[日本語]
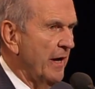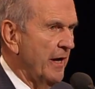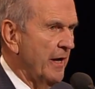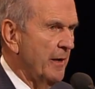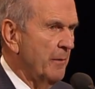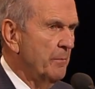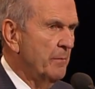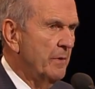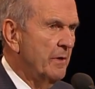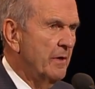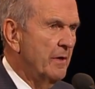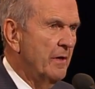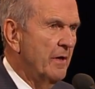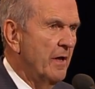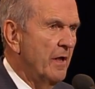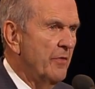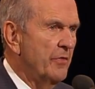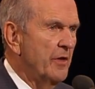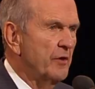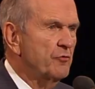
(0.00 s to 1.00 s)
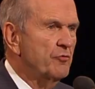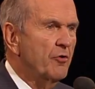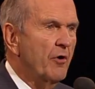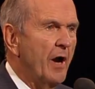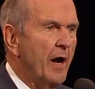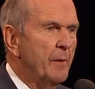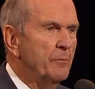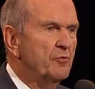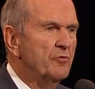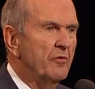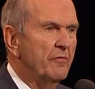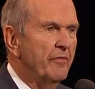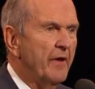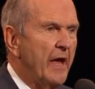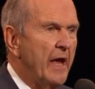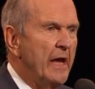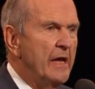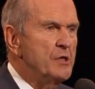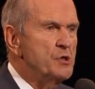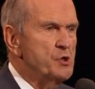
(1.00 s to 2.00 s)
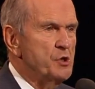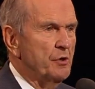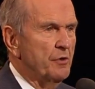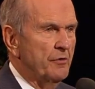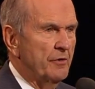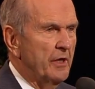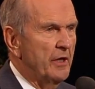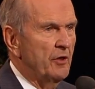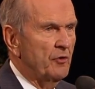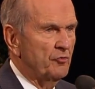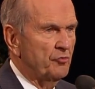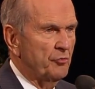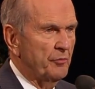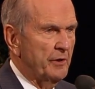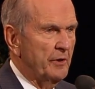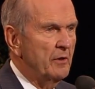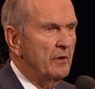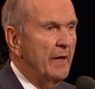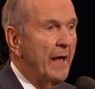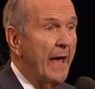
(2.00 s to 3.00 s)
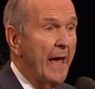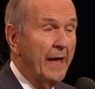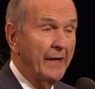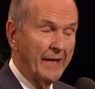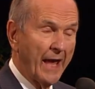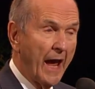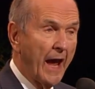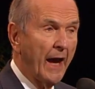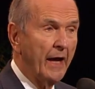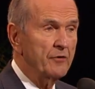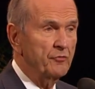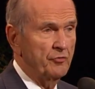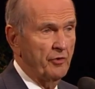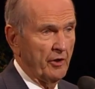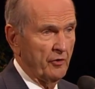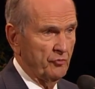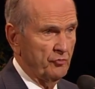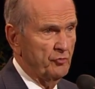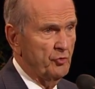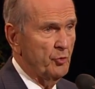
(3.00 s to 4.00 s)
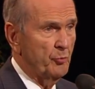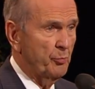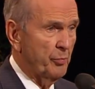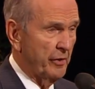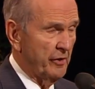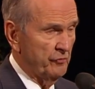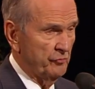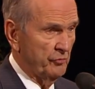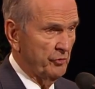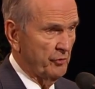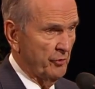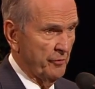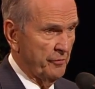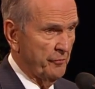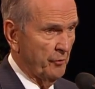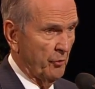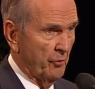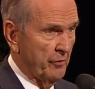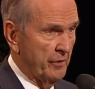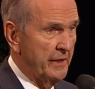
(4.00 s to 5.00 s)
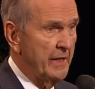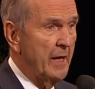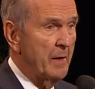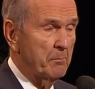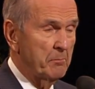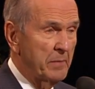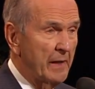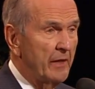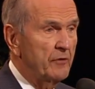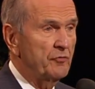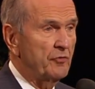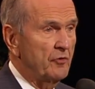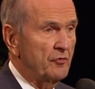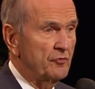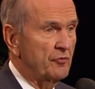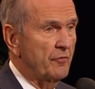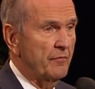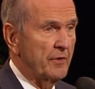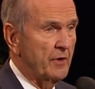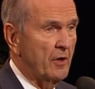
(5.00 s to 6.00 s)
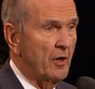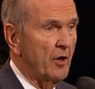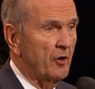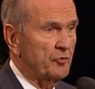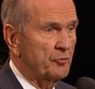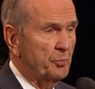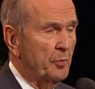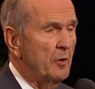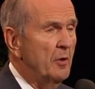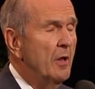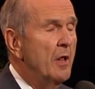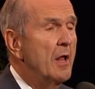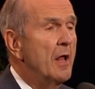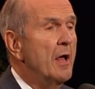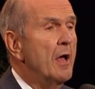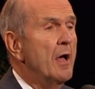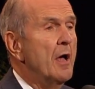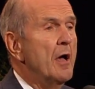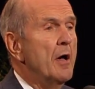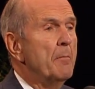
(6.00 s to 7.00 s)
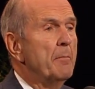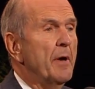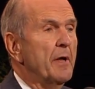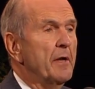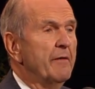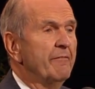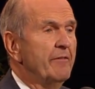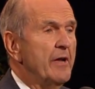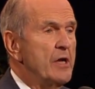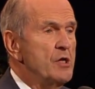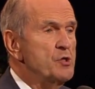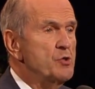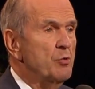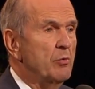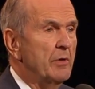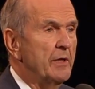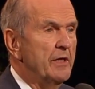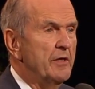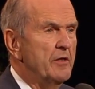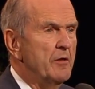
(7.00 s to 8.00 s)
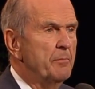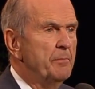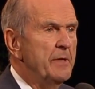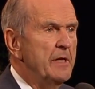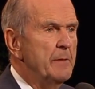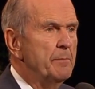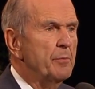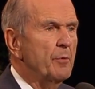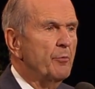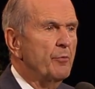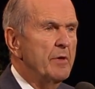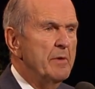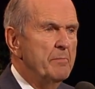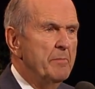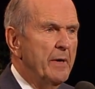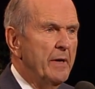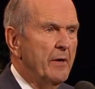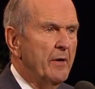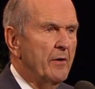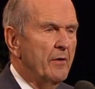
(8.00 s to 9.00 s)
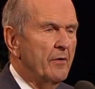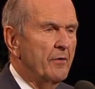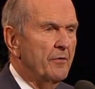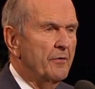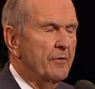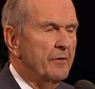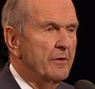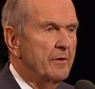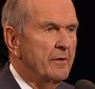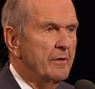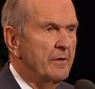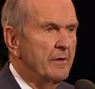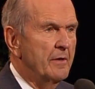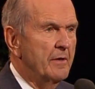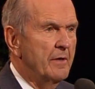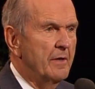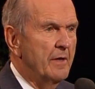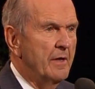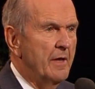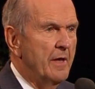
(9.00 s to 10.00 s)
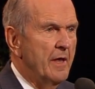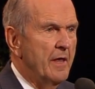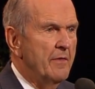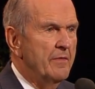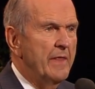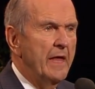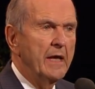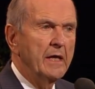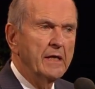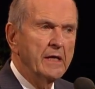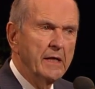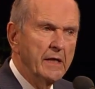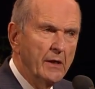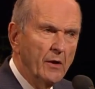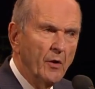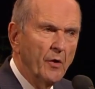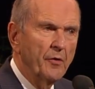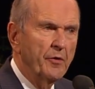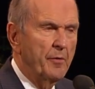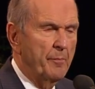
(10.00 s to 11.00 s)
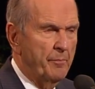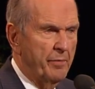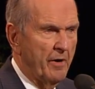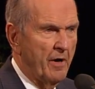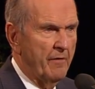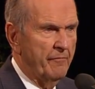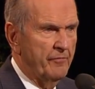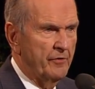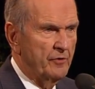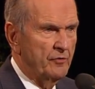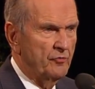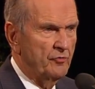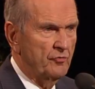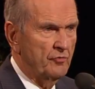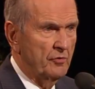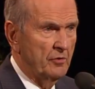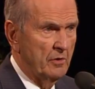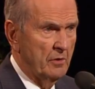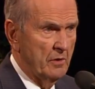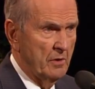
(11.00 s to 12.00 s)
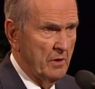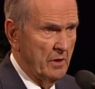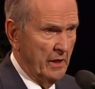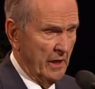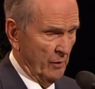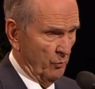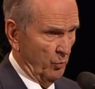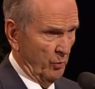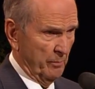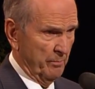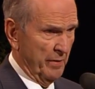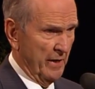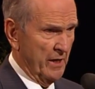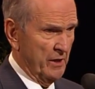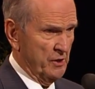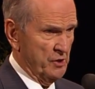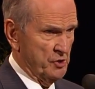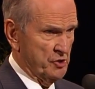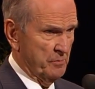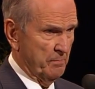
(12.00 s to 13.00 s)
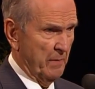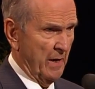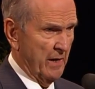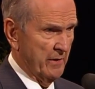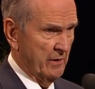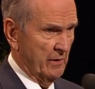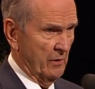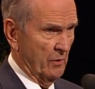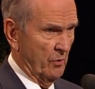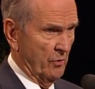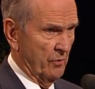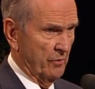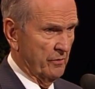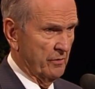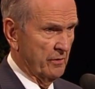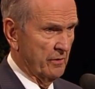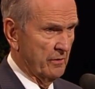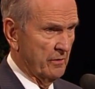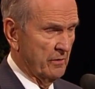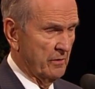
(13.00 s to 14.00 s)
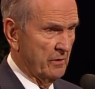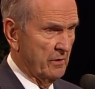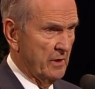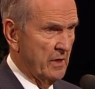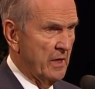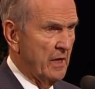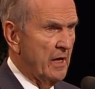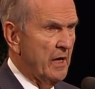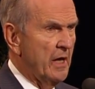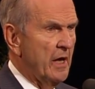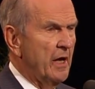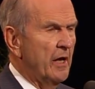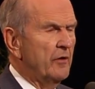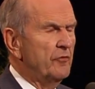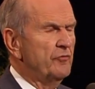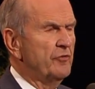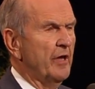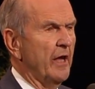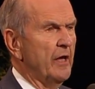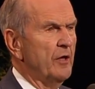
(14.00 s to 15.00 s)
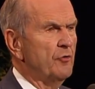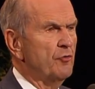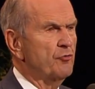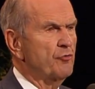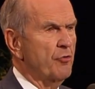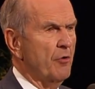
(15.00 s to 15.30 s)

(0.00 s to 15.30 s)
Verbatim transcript: 古代イスラエルの部族たちはアブラハムの子孫として真剣の権能と福音の祝福を受けていましたがやがて民は背きます彼らは預言者たちを殺し、そのために主から罰を受けました。